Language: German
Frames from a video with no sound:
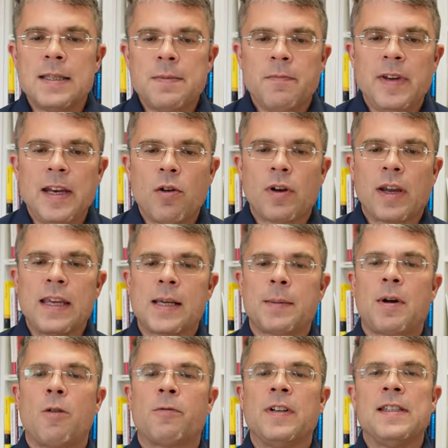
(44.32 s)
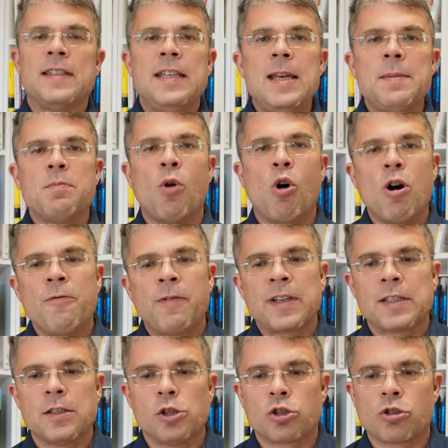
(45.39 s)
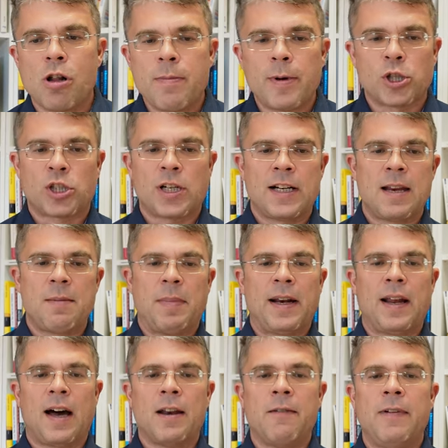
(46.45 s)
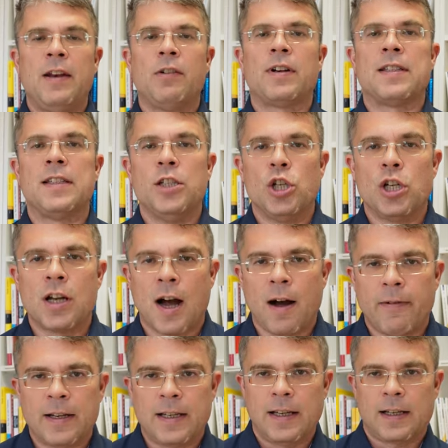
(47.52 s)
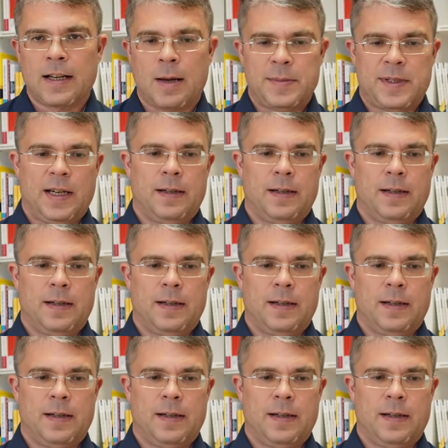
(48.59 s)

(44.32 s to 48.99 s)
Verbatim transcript: diesem Video gehe ich aber auf die sieben häufigsten Stolpersteine bei der Anwendung des Ishikawa-Diagramms